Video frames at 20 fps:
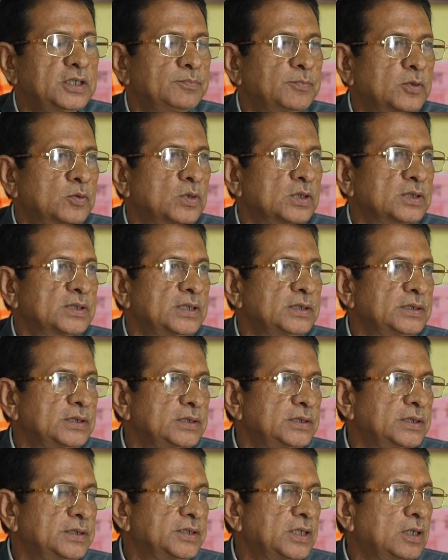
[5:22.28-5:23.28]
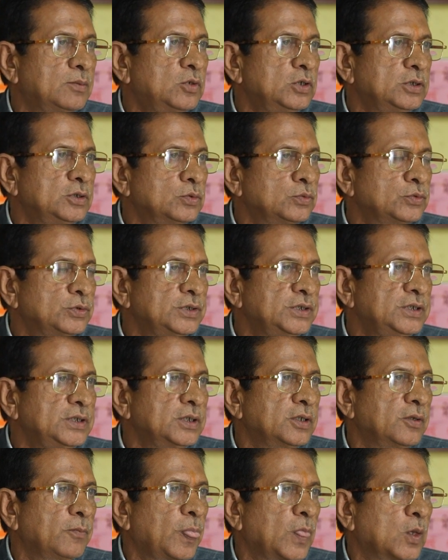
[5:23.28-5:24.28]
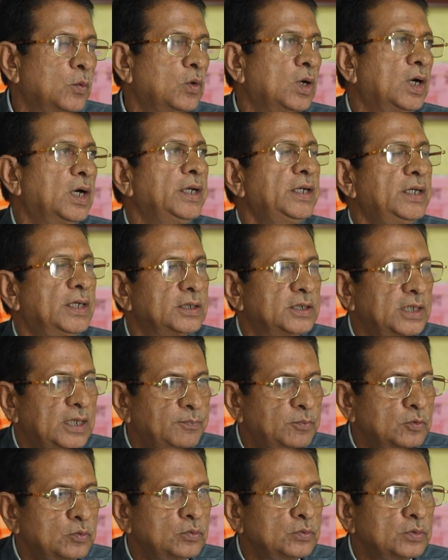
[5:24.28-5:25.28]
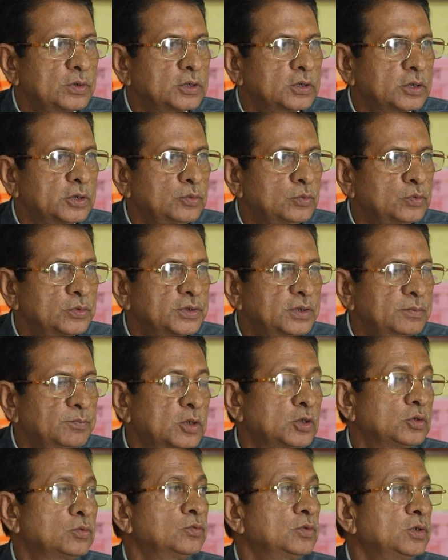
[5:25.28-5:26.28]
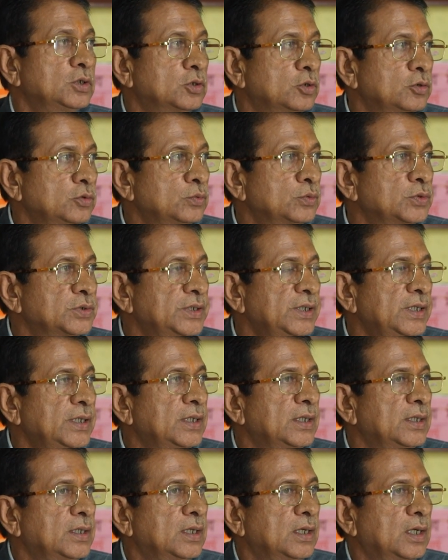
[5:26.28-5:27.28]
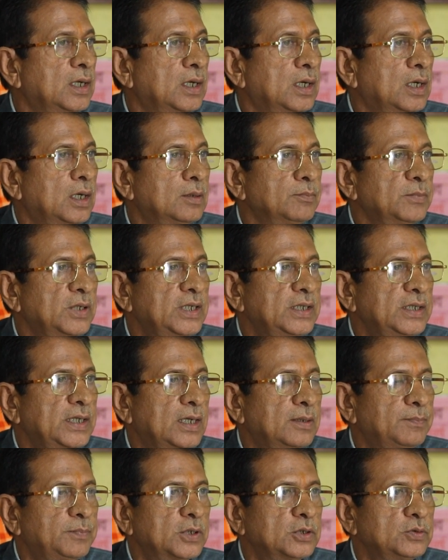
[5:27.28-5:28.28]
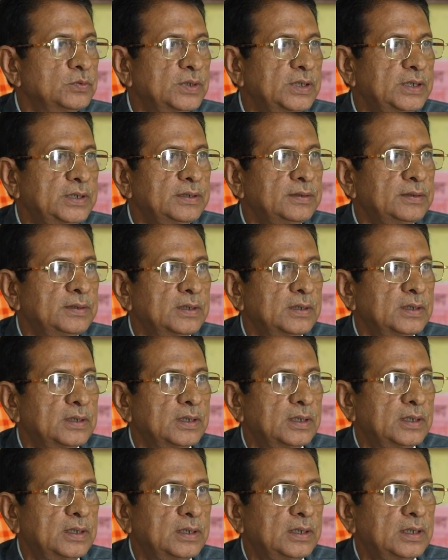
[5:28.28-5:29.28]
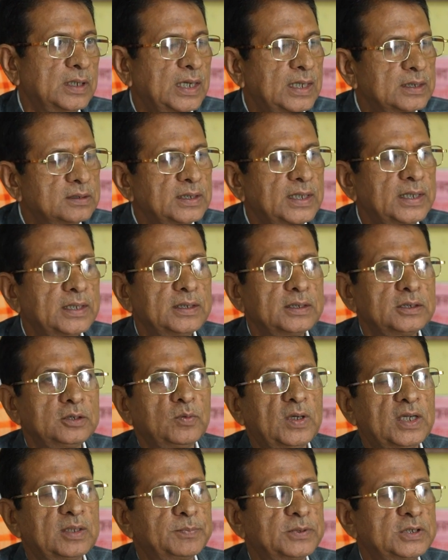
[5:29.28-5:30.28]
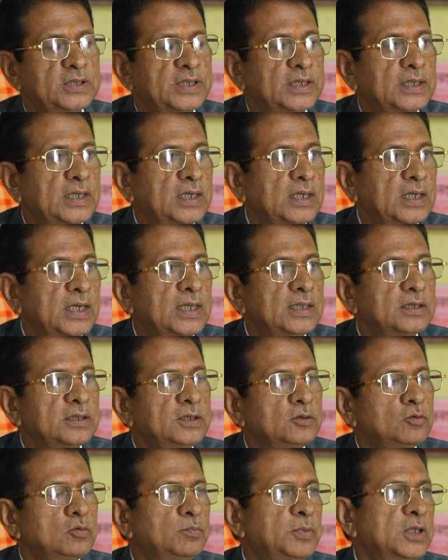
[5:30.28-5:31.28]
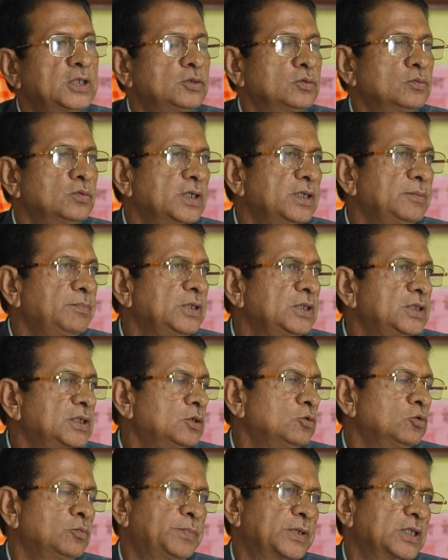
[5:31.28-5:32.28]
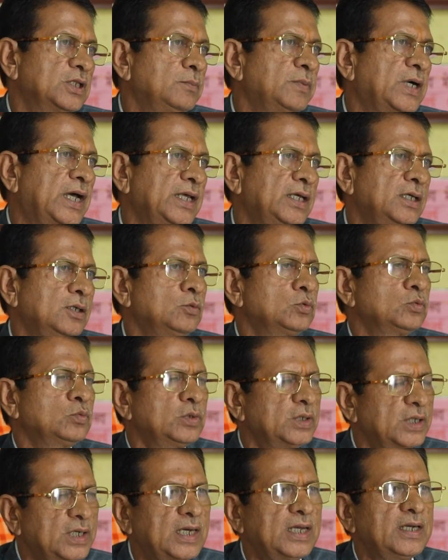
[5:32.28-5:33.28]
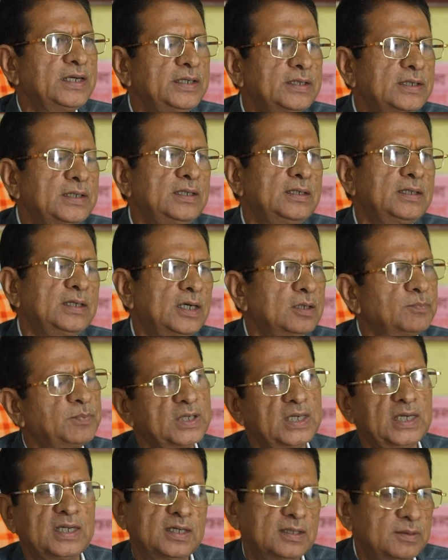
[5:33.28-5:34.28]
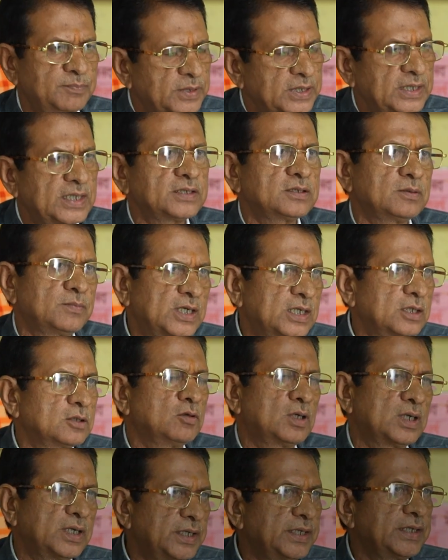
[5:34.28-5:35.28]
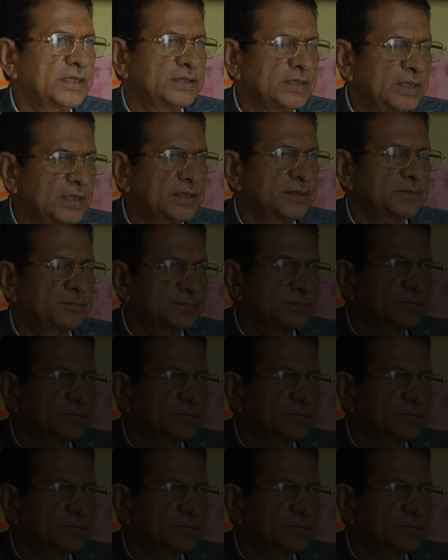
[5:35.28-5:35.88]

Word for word: के प्रवक्ता श्री चिंतामणि जोशी जी व अन्य अध्यापकों के सहयोग से बच्चों के सहयोग से हमने यहाँ पर जो है लगातार एक दीवार पत्रिका निकालते हैं तो बच्चों के भीतर जो प्रतिभाएं हैं उसको निखारने के लिए हर प्रकार का प्रयास हमारे द्वारा किया जा रहा है